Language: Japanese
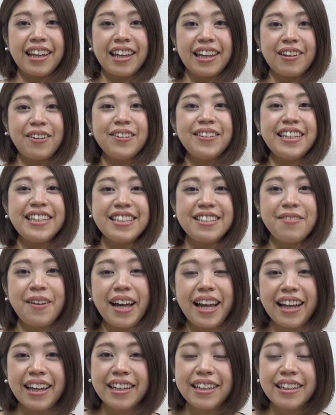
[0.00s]
えー、こんにち
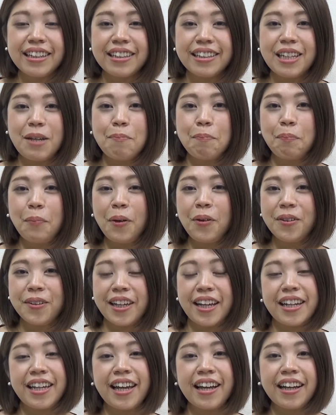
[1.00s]
は日
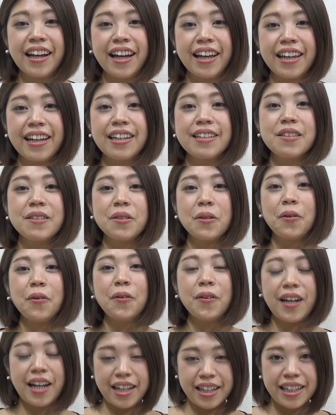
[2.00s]
本キャリア開発
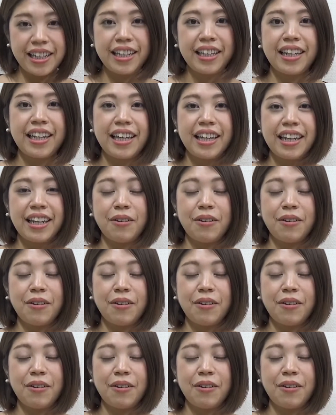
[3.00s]
協会